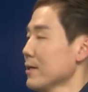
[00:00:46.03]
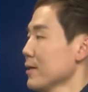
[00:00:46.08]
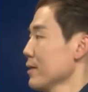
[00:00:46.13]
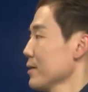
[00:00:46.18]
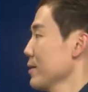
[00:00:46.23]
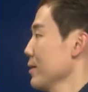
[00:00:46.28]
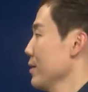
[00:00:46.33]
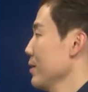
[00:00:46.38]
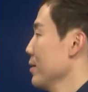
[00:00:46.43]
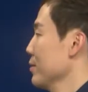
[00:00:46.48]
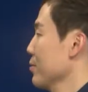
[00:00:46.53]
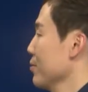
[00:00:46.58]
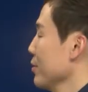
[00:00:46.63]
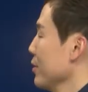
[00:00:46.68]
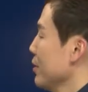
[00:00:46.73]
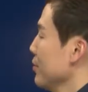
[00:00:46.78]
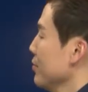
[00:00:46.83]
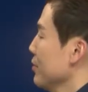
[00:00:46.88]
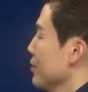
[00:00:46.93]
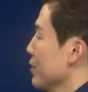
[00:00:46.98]
자,
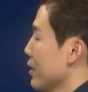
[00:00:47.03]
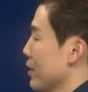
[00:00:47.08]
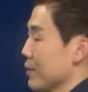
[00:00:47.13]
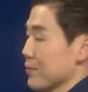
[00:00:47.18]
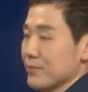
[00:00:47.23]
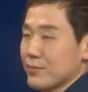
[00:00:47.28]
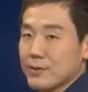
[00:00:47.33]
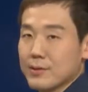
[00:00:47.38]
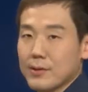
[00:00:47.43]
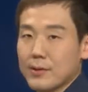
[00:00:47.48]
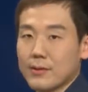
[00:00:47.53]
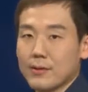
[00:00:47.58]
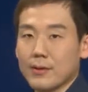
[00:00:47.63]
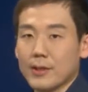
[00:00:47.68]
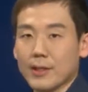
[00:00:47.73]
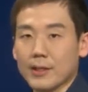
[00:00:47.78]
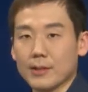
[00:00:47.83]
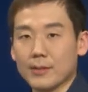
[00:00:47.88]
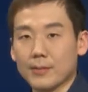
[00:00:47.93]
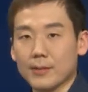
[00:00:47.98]
소개합니다. 분석
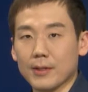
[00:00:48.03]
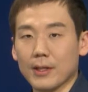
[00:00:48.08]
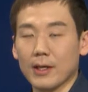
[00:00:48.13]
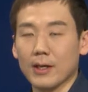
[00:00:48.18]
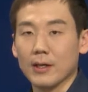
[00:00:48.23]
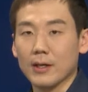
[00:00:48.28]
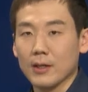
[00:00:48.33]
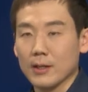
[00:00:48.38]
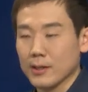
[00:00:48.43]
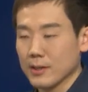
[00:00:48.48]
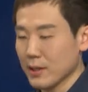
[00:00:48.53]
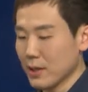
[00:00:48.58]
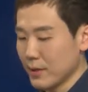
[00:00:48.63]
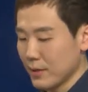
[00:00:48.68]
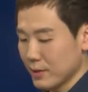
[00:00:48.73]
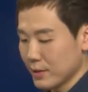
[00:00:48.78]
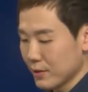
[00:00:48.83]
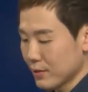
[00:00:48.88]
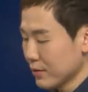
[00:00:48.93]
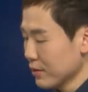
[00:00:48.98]
들어가겠습니다. 자,
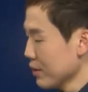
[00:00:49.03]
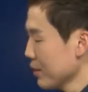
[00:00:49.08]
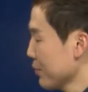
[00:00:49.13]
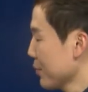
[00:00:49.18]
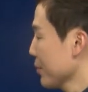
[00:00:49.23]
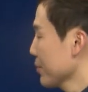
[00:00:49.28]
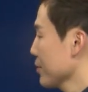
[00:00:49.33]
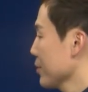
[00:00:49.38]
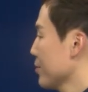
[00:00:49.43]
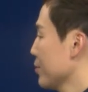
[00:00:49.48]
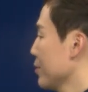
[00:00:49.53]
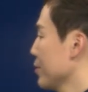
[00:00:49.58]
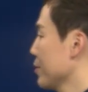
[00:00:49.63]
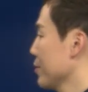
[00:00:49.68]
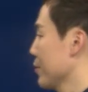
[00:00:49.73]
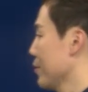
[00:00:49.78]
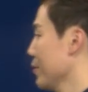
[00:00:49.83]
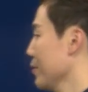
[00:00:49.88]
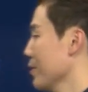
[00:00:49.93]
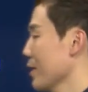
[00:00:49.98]
이런 게
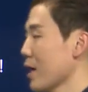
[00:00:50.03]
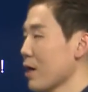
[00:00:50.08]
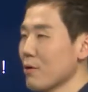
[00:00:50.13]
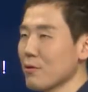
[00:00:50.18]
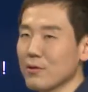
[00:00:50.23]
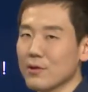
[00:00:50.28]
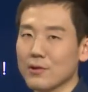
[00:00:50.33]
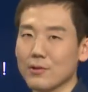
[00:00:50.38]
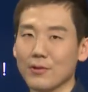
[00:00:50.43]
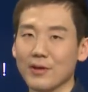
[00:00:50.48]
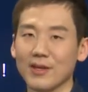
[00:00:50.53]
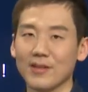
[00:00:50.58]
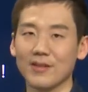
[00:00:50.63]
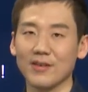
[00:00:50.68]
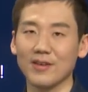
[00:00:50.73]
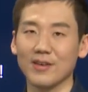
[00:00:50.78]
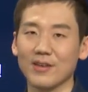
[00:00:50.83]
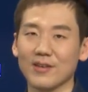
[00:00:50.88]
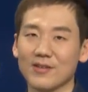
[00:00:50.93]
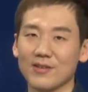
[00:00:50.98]
평서문이죠. 나 오늘
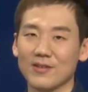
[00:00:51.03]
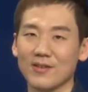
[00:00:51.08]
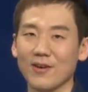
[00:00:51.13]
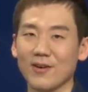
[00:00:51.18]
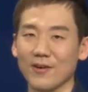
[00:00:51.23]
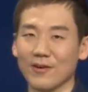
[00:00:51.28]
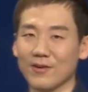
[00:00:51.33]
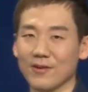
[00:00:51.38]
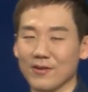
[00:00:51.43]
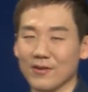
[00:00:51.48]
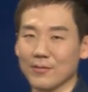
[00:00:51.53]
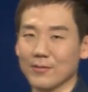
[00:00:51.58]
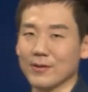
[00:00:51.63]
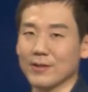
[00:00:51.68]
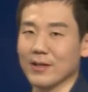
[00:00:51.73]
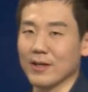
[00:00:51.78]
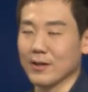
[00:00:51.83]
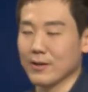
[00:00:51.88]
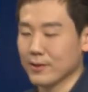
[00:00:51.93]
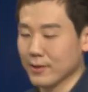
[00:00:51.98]
소개팅 있어. 이런
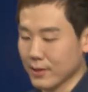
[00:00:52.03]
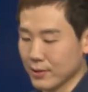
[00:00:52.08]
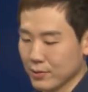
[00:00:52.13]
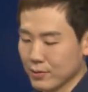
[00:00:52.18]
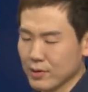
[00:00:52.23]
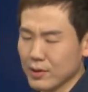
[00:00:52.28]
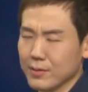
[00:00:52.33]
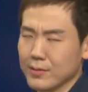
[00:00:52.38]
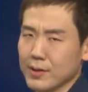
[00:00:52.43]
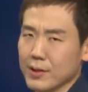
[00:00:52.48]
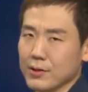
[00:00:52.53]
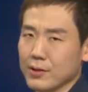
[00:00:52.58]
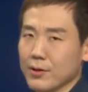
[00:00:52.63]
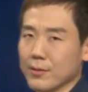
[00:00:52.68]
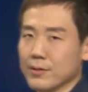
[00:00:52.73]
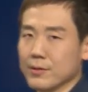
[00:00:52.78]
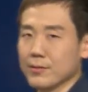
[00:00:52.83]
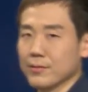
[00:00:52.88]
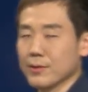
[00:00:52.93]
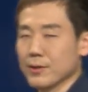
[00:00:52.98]
겁니다. 예, 농담입니다. 저
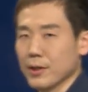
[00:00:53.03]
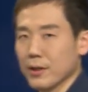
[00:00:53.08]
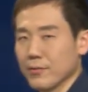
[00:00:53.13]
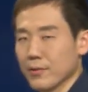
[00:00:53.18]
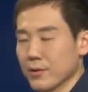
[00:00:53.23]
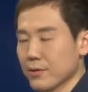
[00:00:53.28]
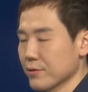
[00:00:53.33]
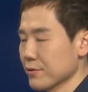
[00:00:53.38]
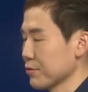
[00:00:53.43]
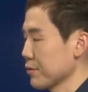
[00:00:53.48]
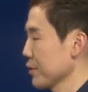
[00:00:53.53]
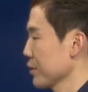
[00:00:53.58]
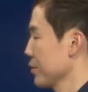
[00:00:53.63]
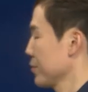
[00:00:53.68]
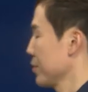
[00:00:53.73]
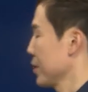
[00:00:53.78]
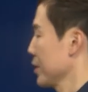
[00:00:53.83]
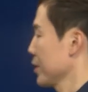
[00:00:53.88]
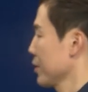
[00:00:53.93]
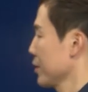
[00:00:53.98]
없습니다. 외로워
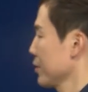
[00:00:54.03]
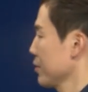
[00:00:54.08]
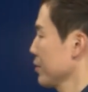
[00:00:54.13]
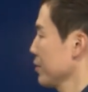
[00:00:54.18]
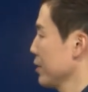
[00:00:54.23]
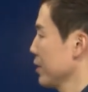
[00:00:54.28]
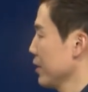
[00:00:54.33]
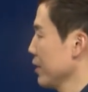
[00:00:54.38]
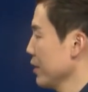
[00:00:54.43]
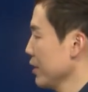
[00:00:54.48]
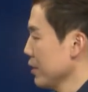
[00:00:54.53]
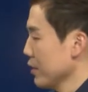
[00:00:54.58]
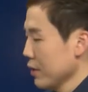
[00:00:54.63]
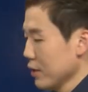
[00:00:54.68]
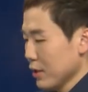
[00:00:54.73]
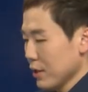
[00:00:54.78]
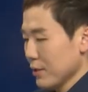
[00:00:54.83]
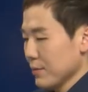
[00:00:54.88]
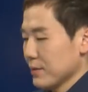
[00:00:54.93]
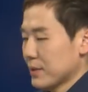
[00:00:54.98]
죽겠습니다. 자, 그런데
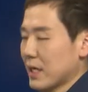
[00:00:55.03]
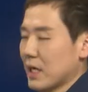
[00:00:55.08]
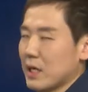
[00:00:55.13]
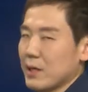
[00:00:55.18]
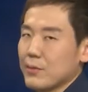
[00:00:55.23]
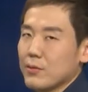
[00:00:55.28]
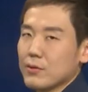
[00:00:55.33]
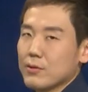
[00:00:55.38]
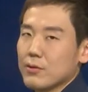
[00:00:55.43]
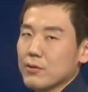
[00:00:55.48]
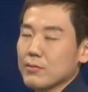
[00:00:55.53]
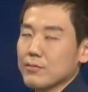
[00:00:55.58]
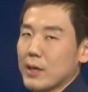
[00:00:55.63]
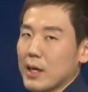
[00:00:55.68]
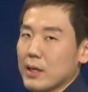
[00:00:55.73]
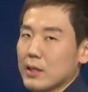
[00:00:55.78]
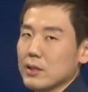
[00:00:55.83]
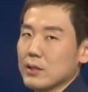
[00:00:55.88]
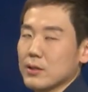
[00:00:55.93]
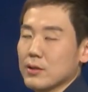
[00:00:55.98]
사람이 보통
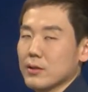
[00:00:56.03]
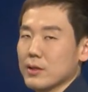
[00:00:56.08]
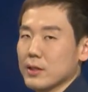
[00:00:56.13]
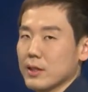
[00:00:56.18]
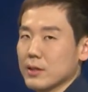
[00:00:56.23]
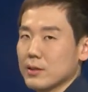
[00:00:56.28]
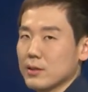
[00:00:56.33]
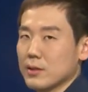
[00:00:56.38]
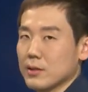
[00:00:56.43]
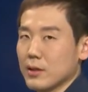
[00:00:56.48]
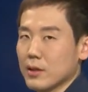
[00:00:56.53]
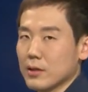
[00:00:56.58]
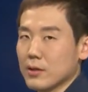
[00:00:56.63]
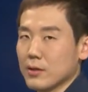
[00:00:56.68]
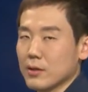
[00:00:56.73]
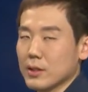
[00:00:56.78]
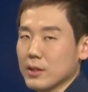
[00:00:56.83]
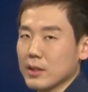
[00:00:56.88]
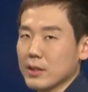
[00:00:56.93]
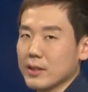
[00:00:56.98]
말을 저렇게 했을 때
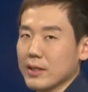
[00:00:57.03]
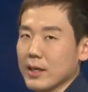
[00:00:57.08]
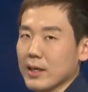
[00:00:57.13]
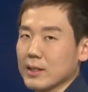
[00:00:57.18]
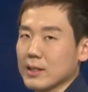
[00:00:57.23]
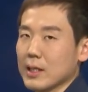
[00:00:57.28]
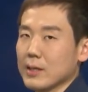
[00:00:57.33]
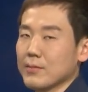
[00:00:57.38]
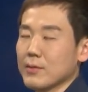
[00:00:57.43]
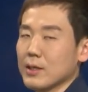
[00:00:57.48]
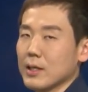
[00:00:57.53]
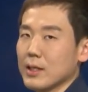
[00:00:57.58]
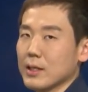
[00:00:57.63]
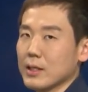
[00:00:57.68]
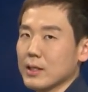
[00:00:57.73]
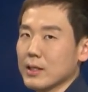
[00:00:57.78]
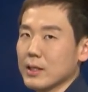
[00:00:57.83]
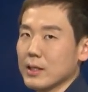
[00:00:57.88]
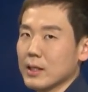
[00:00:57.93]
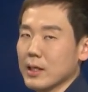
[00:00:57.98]
거기다가 대답을
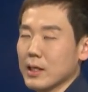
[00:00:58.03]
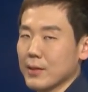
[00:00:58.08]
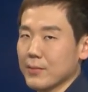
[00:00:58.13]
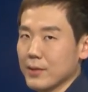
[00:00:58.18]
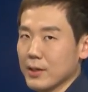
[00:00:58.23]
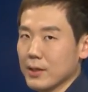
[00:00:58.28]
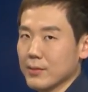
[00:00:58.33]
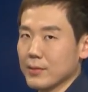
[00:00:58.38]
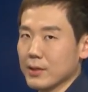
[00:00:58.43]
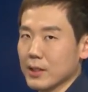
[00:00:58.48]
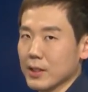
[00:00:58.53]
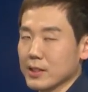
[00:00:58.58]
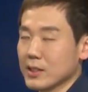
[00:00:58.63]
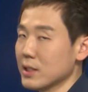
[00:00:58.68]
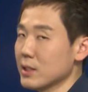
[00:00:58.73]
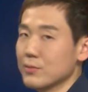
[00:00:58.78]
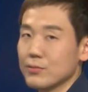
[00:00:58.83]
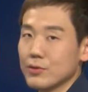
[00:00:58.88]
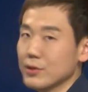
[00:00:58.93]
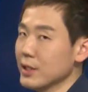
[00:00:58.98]
하기가 애매합니다.
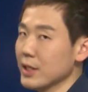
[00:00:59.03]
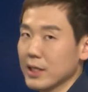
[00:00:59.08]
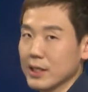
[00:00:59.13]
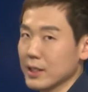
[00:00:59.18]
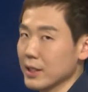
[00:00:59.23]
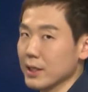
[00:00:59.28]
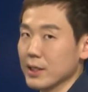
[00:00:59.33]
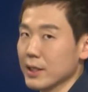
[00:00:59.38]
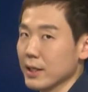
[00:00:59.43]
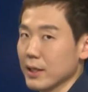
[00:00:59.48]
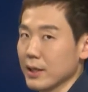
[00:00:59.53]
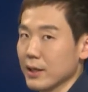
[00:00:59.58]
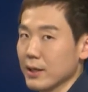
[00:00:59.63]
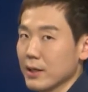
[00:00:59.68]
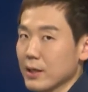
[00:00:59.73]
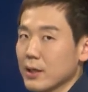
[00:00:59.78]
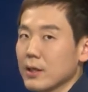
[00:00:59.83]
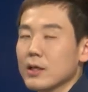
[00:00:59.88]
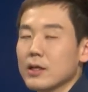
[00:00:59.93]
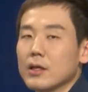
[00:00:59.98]
질문이 아니니까요.
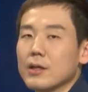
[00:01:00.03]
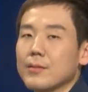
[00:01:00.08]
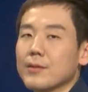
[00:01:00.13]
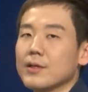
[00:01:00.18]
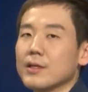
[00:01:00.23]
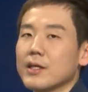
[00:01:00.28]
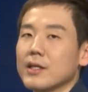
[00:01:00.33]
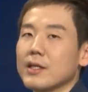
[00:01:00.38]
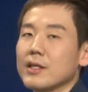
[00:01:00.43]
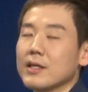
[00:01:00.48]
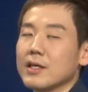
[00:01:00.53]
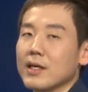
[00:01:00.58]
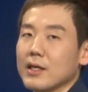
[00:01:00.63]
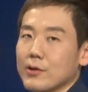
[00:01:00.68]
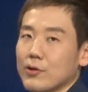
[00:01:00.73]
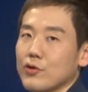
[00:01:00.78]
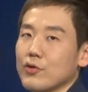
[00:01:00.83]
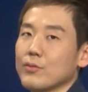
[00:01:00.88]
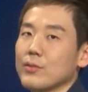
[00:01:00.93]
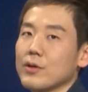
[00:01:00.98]
그러면 인간,
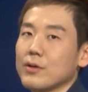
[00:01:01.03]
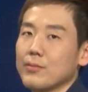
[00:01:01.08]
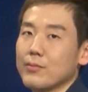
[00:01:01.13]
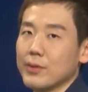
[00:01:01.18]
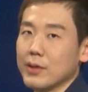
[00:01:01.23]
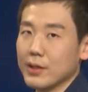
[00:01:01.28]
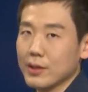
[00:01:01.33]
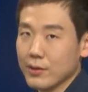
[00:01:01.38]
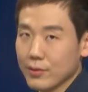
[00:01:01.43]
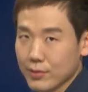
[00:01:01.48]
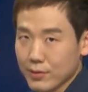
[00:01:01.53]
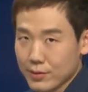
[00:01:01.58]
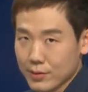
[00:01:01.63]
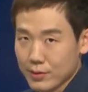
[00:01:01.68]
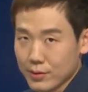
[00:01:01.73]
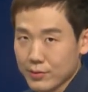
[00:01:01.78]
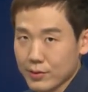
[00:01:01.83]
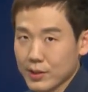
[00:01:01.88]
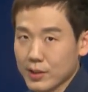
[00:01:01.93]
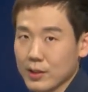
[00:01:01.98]
휴먼 비잉으로서
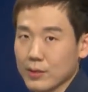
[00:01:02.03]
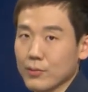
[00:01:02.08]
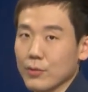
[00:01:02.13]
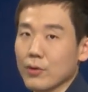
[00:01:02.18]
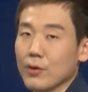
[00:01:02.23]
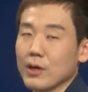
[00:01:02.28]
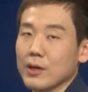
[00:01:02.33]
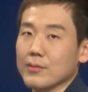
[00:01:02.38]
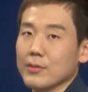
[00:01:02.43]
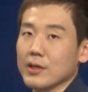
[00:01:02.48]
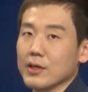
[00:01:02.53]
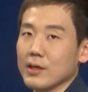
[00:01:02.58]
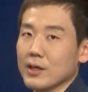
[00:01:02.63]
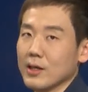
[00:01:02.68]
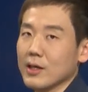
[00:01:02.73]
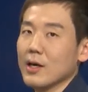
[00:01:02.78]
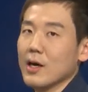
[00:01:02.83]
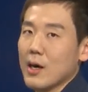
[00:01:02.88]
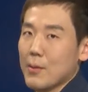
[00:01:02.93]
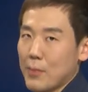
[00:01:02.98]
우리가 뭘 합니까?
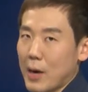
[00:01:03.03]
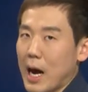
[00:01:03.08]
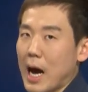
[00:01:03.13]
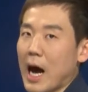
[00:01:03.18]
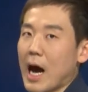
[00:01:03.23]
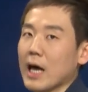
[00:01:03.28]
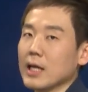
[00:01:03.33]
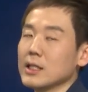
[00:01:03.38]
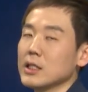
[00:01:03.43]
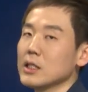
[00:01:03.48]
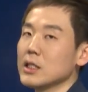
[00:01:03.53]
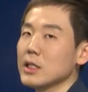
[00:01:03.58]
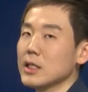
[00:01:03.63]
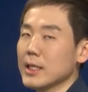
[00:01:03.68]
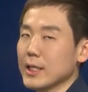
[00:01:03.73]
반응을